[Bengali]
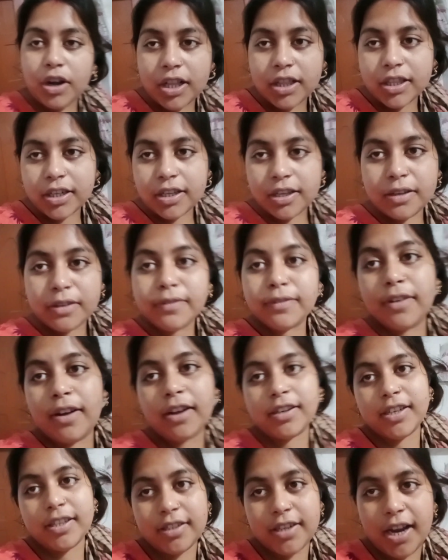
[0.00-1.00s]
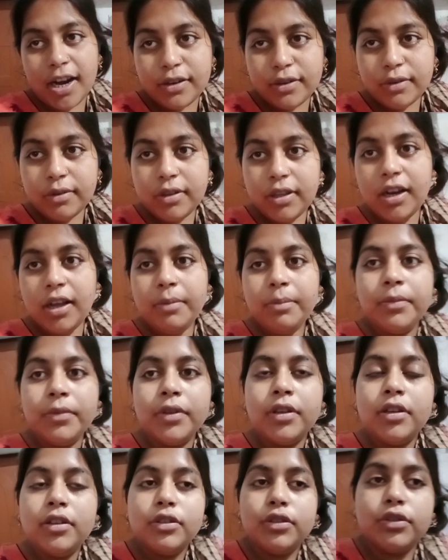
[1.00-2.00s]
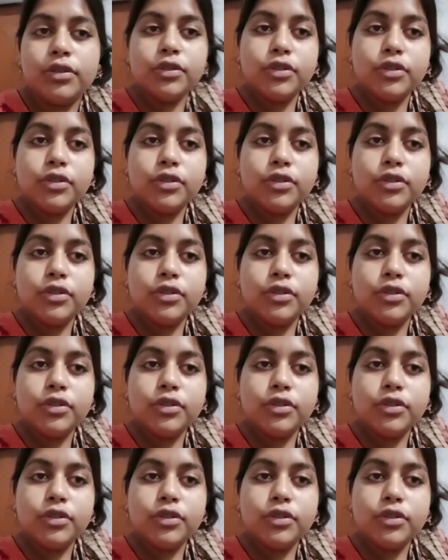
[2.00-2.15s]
সকাল থেকে এই ব্লগটা স্টার্ট করে দিলাম তো